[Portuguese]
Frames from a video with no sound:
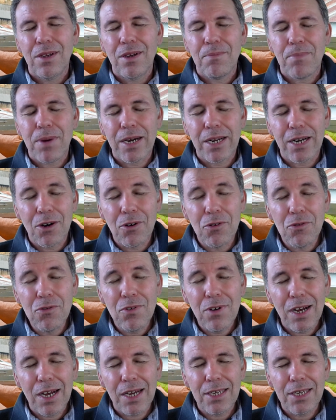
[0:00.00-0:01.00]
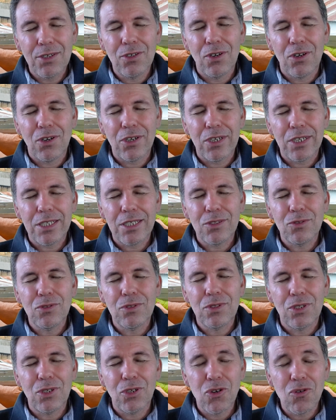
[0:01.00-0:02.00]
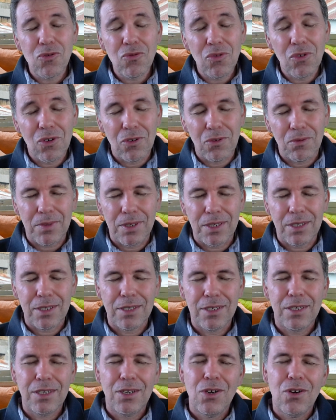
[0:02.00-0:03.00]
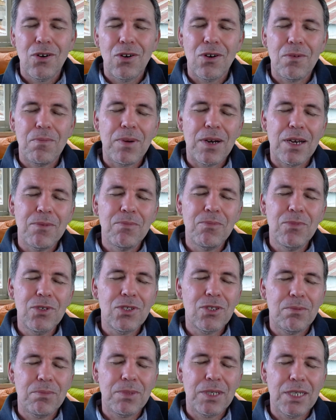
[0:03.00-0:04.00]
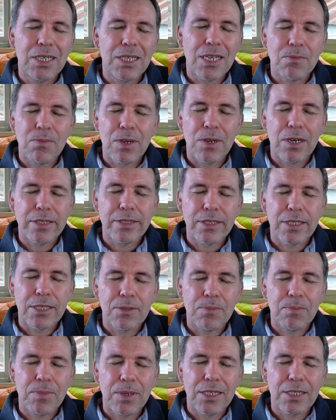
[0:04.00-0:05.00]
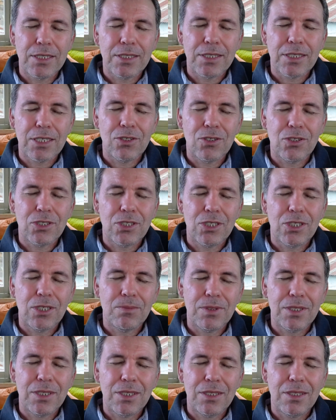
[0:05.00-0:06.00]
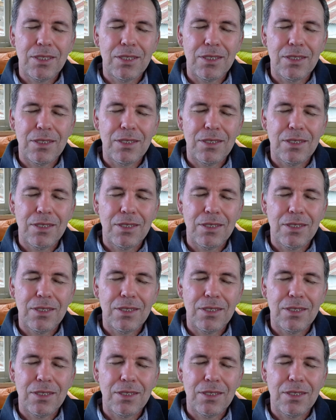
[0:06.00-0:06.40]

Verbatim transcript: para a honra e glória do teu nome. Ó oh, Pai, muito obrigado por essa esperança que nós temos em ti.